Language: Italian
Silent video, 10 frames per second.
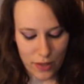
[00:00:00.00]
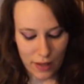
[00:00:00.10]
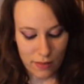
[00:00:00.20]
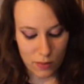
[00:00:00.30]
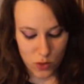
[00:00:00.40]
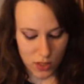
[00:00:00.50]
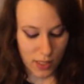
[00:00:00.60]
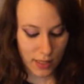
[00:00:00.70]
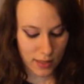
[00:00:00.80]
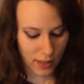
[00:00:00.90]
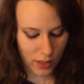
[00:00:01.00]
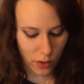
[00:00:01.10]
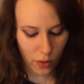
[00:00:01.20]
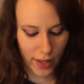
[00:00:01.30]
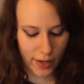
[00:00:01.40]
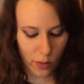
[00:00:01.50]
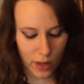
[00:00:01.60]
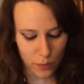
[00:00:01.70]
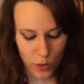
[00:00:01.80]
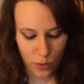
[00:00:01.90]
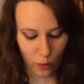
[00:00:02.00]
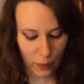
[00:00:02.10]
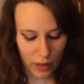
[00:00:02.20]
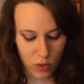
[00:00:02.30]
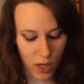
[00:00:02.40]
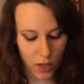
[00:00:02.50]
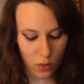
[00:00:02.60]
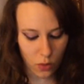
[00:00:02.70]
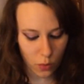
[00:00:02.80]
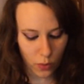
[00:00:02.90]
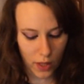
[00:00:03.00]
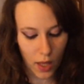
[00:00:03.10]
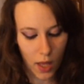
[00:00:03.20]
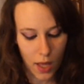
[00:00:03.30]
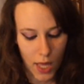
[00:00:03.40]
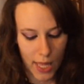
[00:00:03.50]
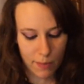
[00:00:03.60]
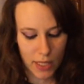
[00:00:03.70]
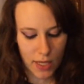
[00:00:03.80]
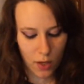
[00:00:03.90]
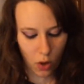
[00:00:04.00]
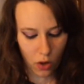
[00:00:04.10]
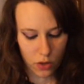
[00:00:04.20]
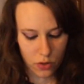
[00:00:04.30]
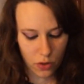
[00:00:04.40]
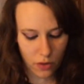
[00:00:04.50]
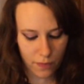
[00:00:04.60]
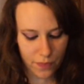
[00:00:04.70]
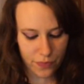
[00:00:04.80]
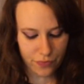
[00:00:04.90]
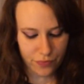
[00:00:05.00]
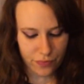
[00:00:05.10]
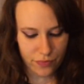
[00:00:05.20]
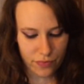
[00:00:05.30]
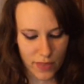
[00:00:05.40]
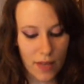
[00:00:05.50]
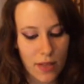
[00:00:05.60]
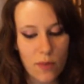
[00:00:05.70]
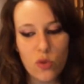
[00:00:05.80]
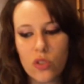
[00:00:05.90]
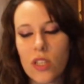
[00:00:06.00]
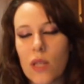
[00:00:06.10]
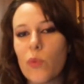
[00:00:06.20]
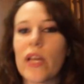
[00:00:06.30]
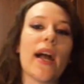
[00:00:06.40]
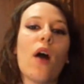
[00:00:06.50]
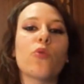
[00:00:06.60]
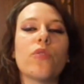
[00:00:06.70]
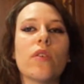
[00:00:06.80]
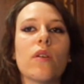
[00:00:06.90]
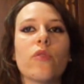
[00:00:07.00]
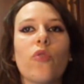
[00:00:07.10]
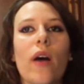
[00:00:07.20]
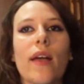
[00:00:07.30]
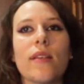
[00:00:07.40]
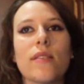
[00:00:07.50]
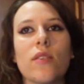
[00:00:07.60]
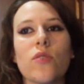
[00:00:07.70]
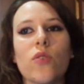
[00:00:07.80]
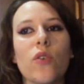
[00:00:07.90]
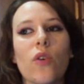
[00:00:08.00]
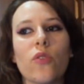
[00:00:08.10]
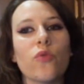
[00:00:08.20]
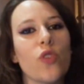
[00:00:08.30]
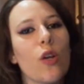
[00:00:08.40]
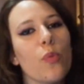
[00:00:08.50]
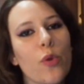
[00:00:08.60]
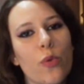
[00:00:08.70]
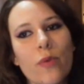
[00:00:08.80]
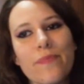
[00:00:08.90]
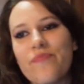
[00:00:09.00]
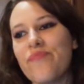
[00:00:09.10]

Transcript: non li avevo scritti io e lì ho capito come lavorare con lui e mi ricordo mh, mm, di aver avuto dei blackout, cioè nel senso io non c'ero più